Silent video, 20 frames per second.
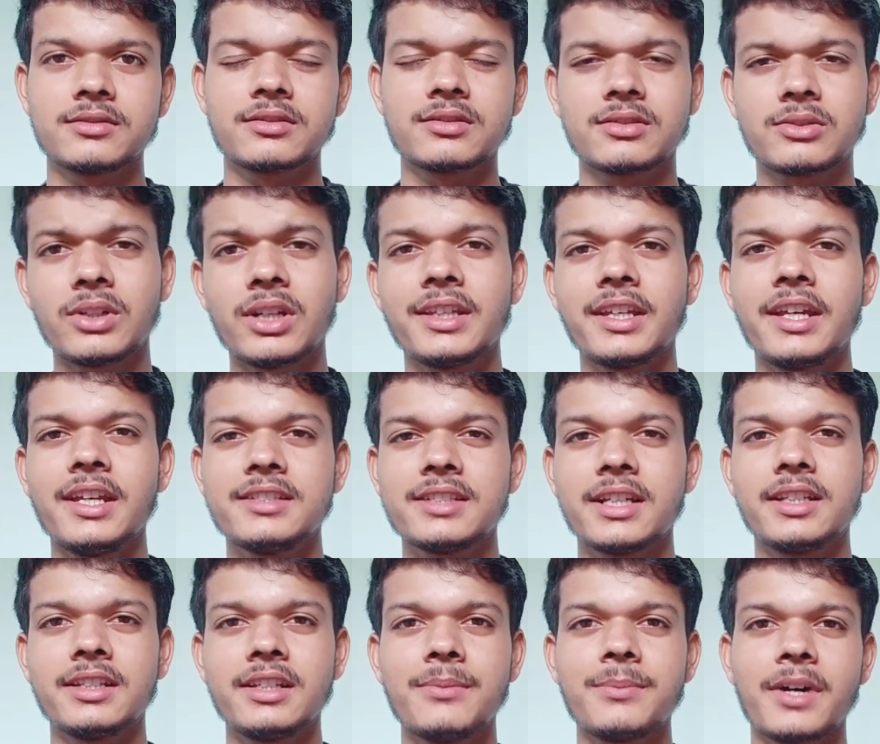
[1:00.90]
थोड़ा नहीं
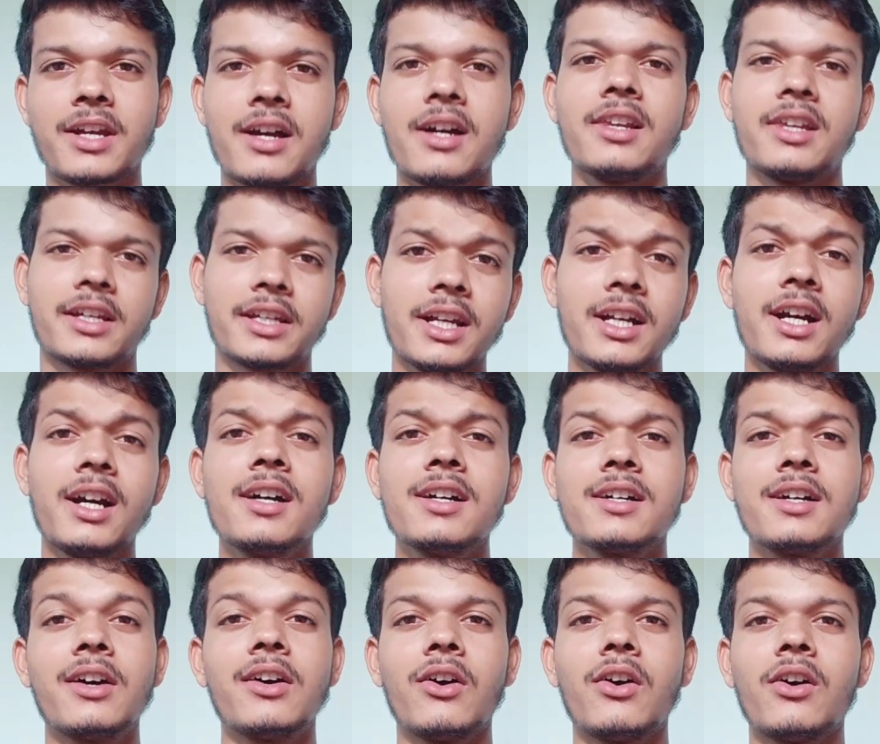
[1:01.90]
ज़्यादा नहीं पर हाँ लगेगा
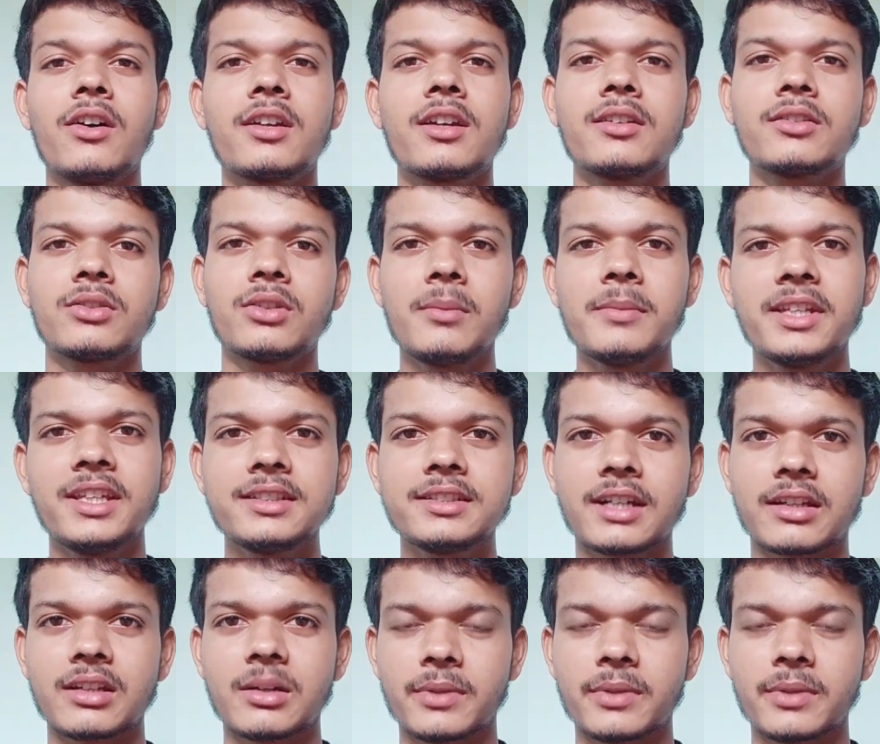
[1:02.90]
और थोड़ा मैनेज करना